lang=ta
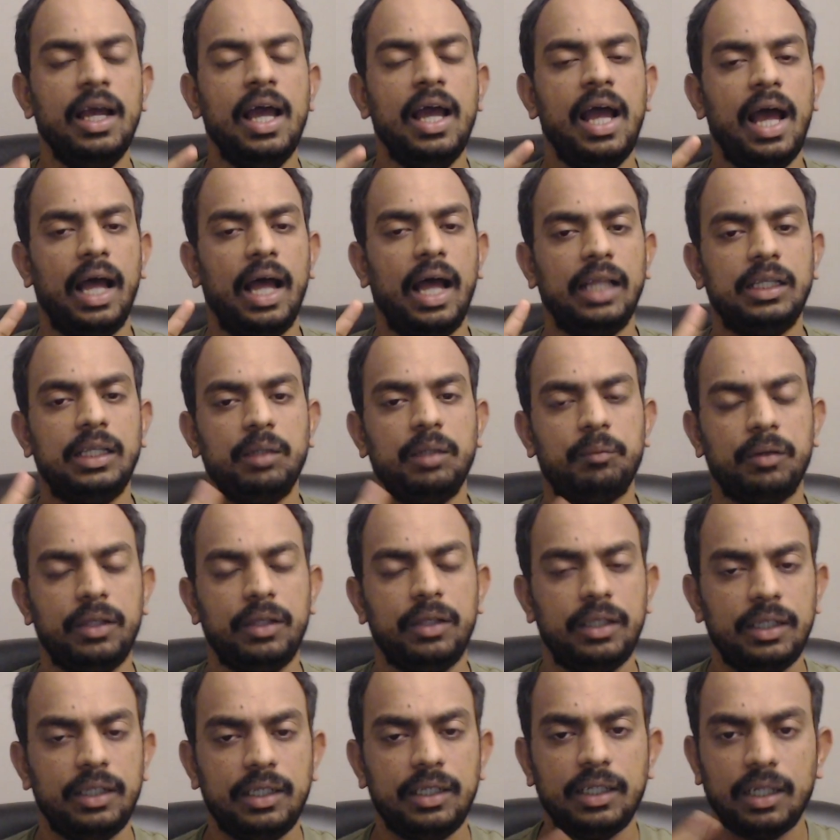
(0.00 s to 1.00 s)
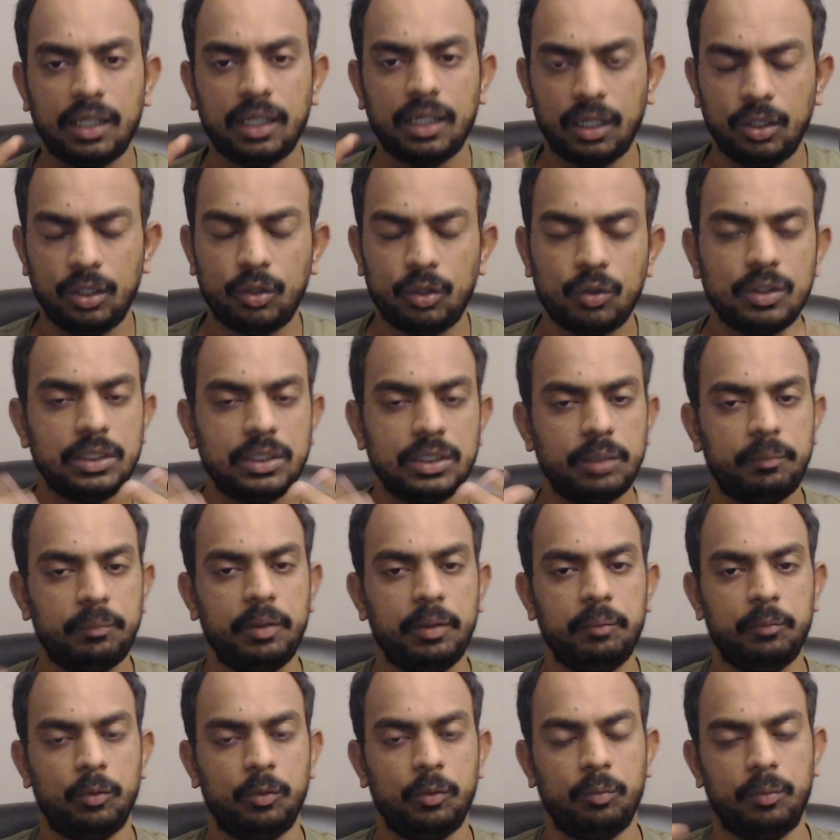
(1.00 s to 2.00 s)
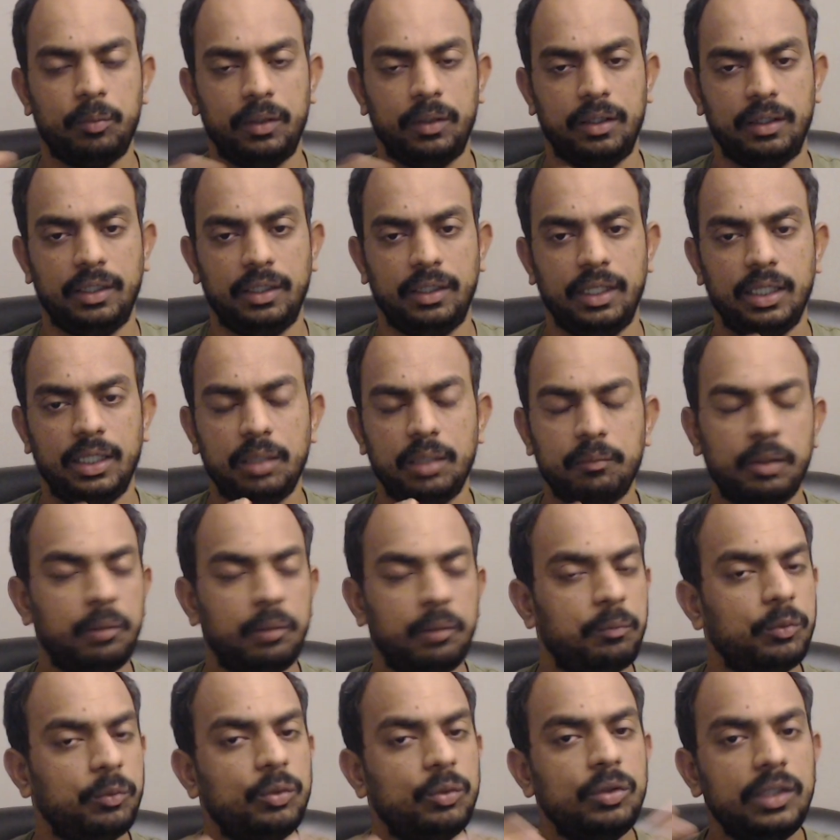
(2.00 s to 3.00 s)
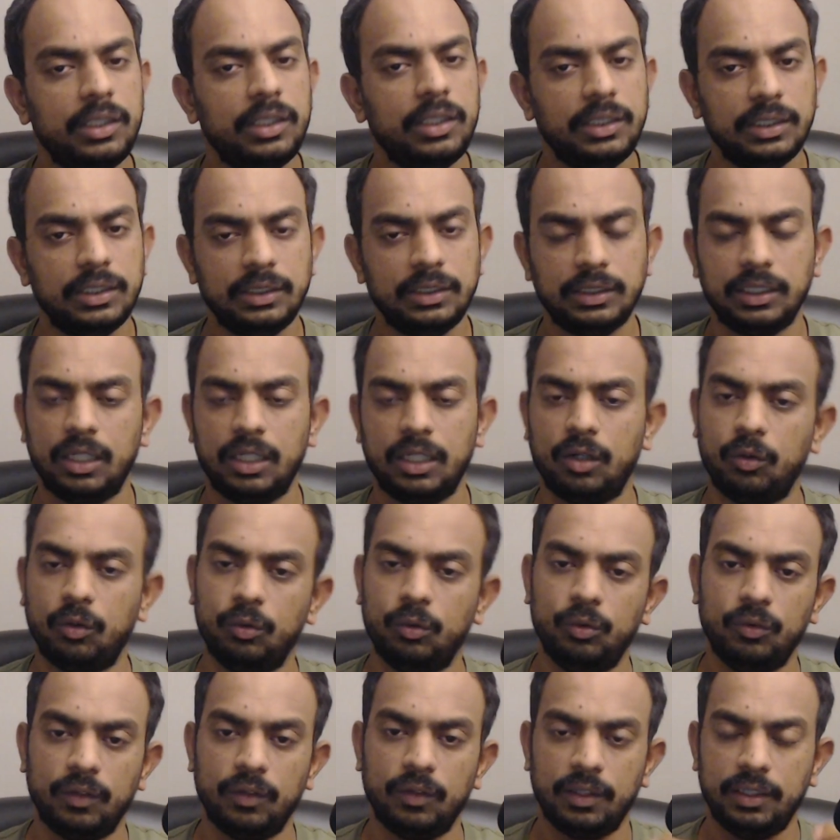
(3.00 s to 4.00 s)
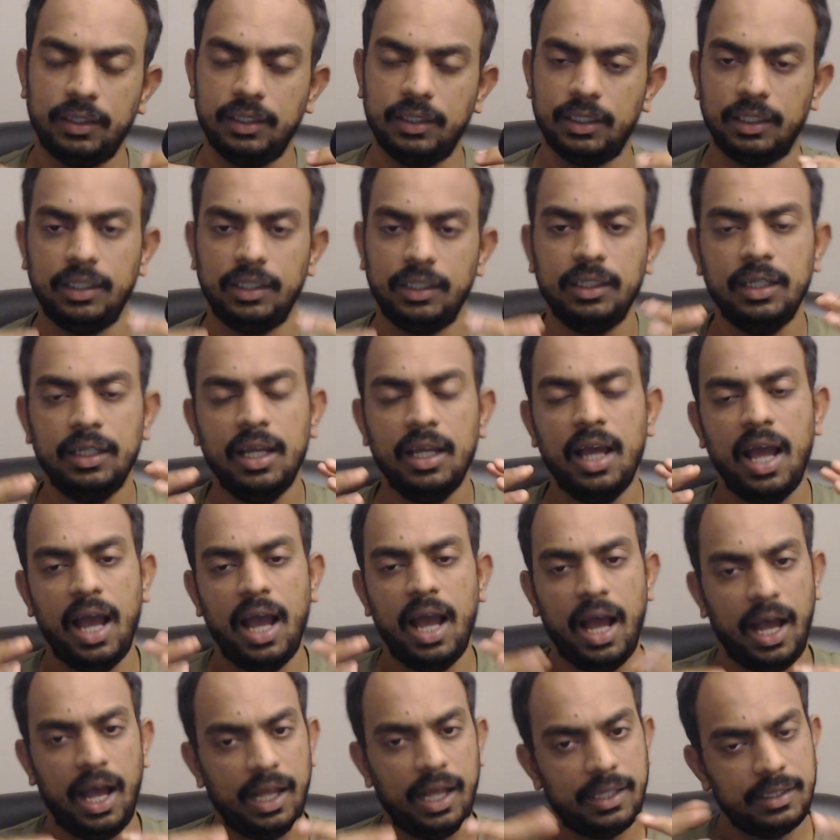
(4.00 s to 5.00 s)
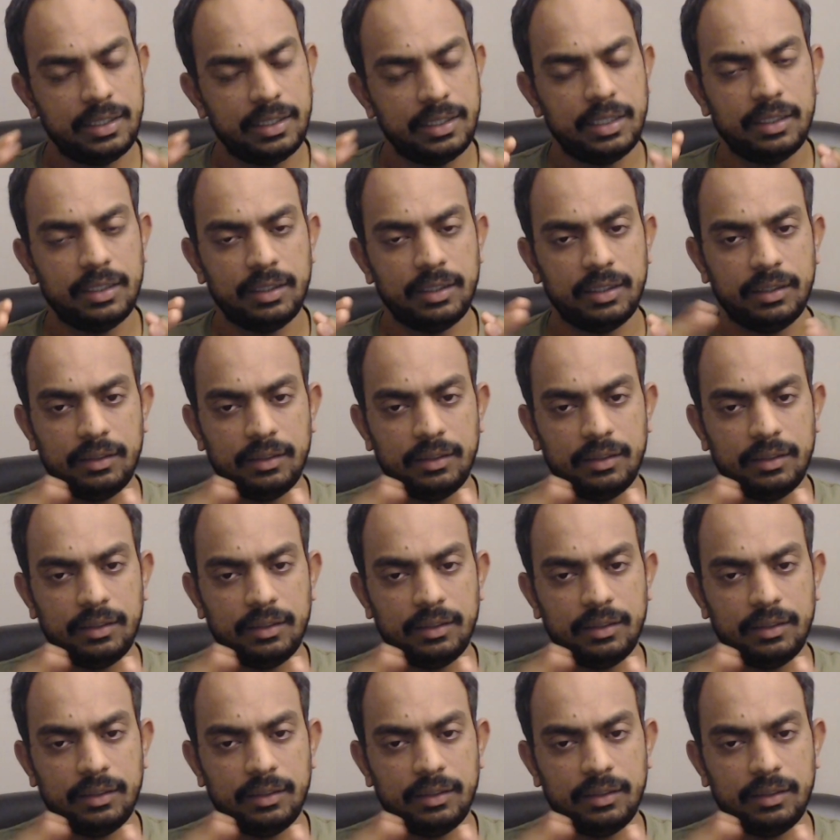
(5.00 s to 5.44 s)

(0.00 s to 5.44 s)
அதுக்கப்புறம் இருக்கிற கண்ட்ரோல்ஸ் எப்படி இம்ப்ரூவ் பண்ணுறது எந்த மாதிரி புது ரீஜன்ஸுக்கு நான் கொண்டு வரதுன்ற அந்த